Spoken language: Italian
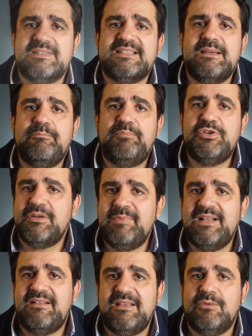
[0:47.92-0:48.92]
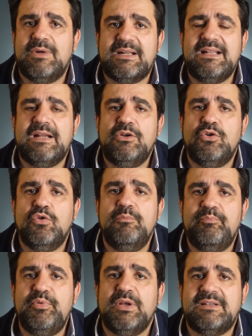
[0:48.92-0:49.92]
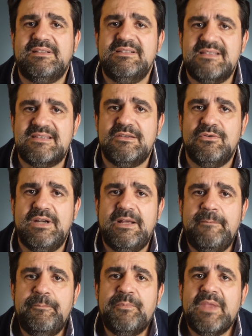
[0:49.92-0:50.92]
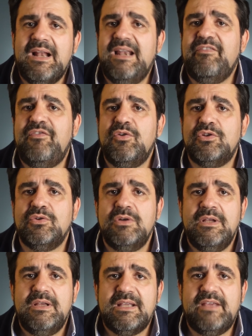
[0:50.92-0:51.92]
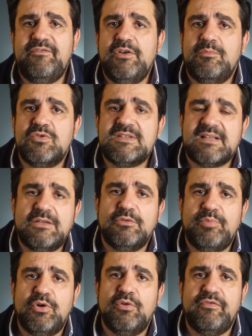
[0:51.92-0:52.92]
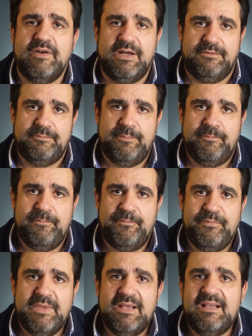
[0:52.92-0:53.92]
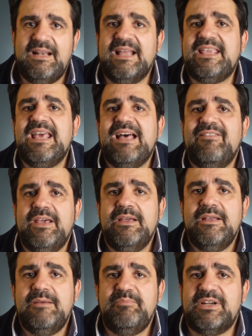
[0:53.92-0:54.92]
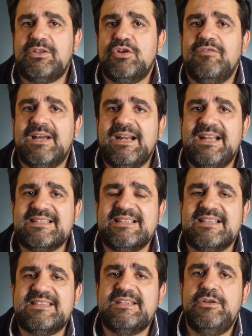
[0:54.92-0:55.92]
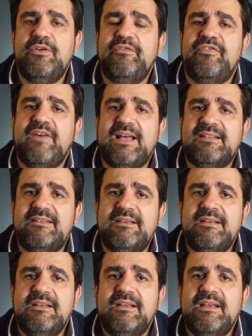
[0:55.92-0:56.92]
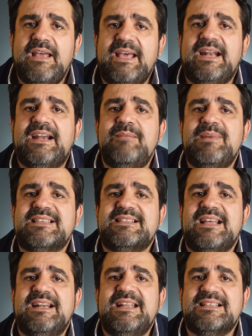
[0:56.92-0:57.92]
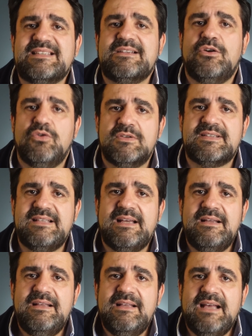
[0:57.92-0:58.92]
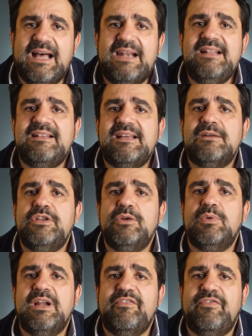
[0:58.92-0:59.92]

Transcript: semplicemente guardando con più attenzione la foto che vi ho mostrato poco fa. La chiave per trovare l'assassino, infatti, è era rimasta nascosta all'interno di quella